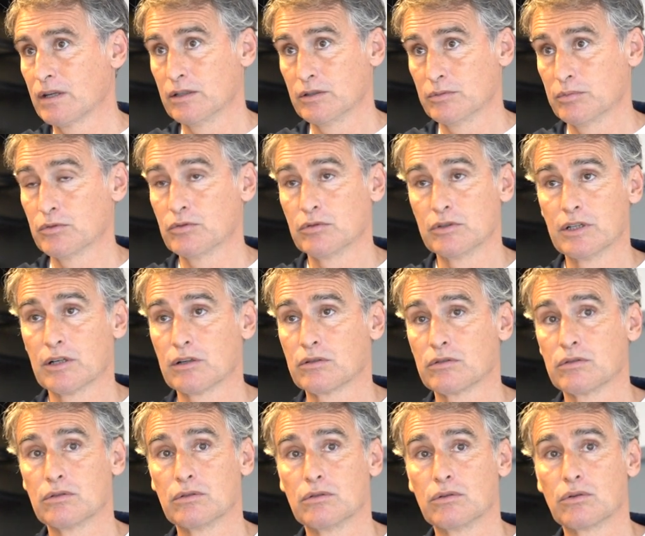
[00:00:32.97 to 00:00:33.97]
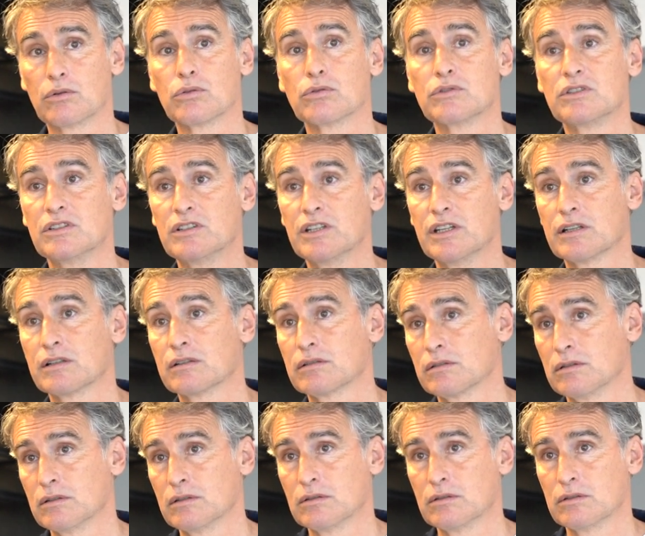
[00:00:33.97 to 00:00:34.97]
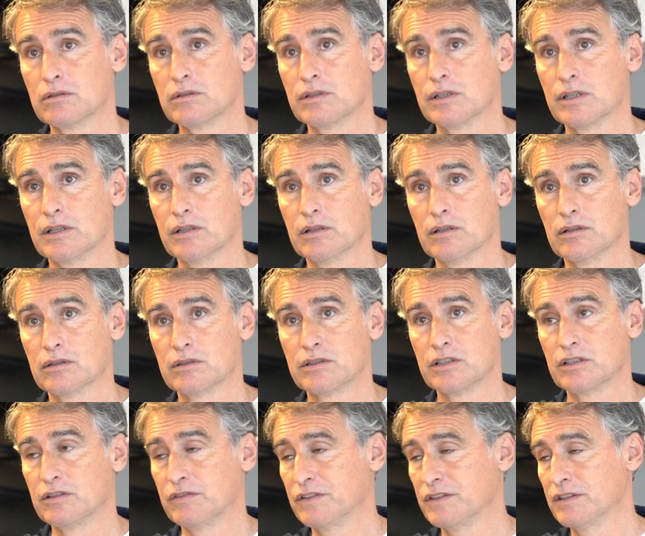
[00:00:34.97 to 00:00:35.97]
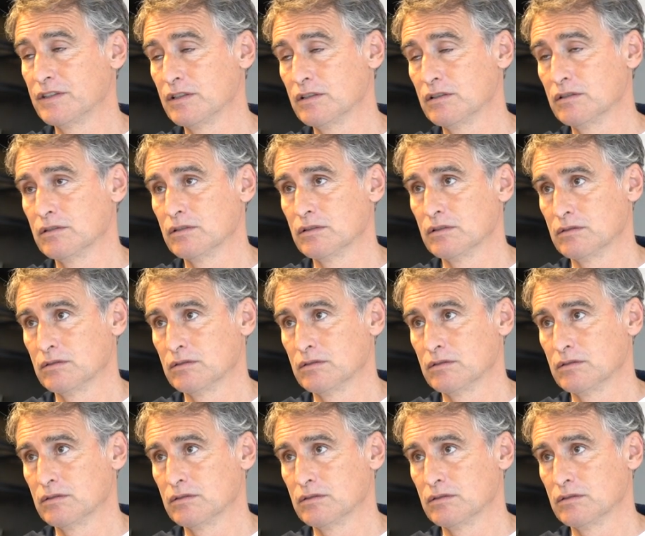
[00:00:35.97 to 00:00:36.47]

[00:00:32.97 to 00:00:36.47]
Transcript: Et je peux te dire qu'au quotidien, euh, c'est difficile.